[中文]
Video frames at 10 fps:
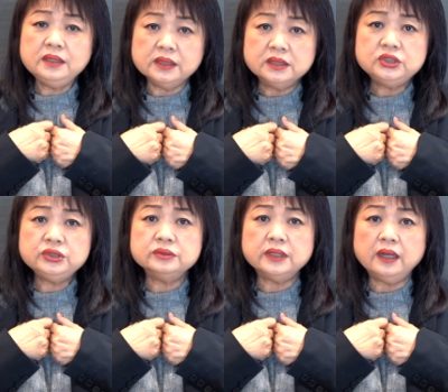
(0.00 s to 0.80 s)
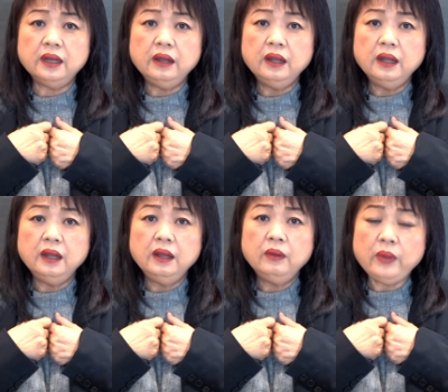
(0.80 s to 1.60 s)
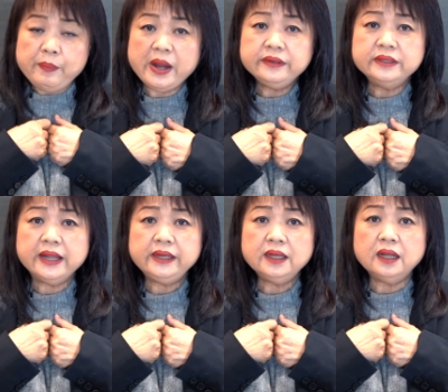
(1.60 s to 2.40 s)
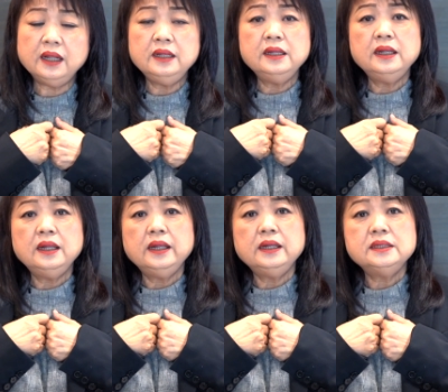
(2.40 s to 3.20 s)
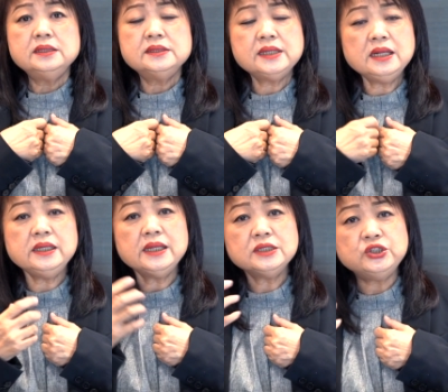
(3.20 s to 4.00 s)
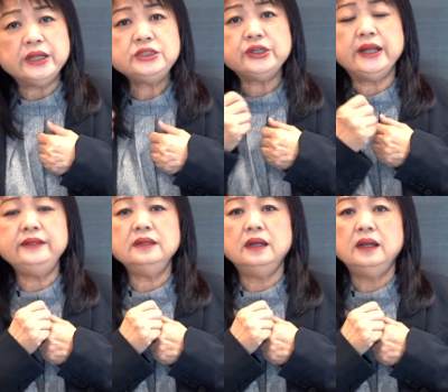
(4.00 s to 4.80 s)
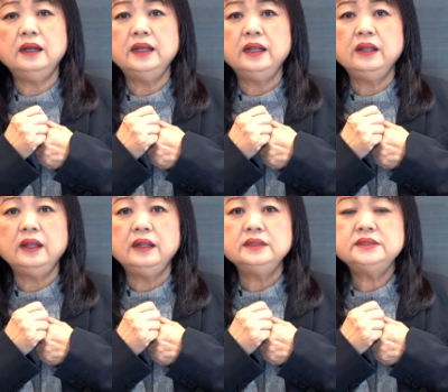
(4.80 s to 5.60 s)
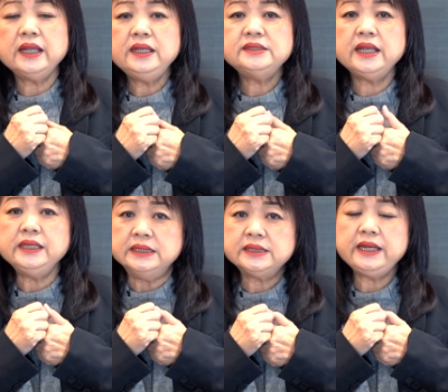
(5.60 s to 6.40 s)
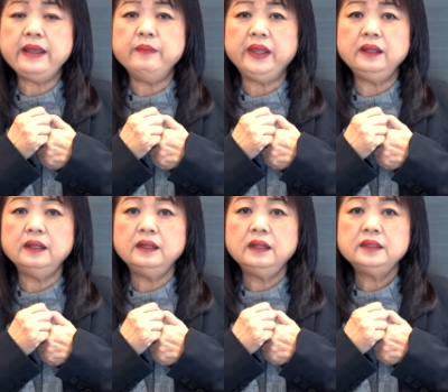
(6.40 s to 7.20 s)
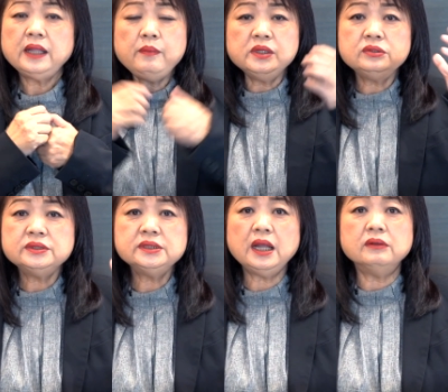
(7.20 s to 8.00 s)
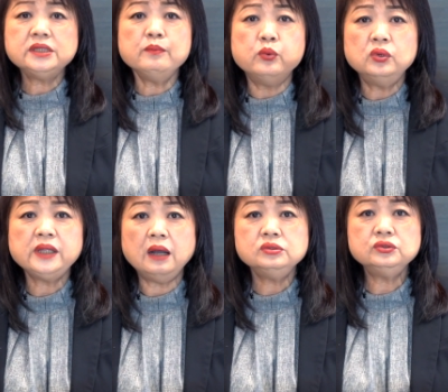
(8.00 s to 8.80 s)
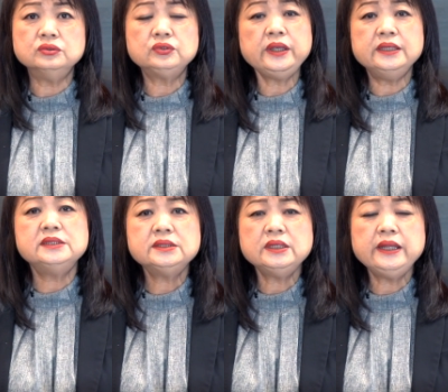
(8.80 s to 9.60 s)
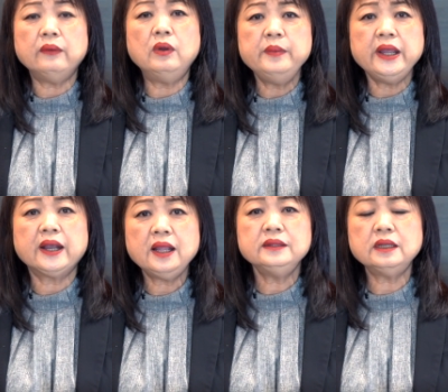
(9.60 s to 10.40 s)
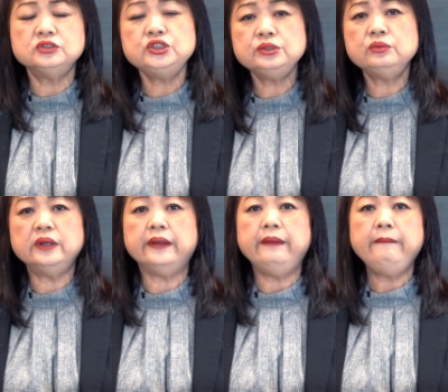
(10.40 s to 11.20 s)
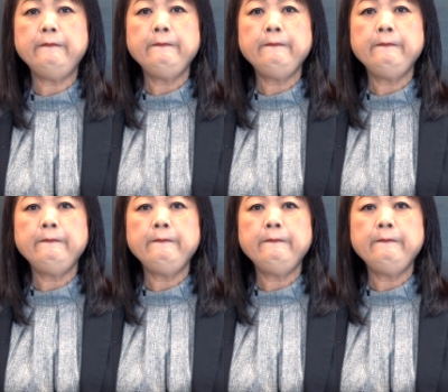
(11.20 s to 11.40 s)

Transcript: 恩得救的外邦人来的，上帝他全选这一些以色列民，他们就是好像葡萄树。所以以色列，我们也看到去过了，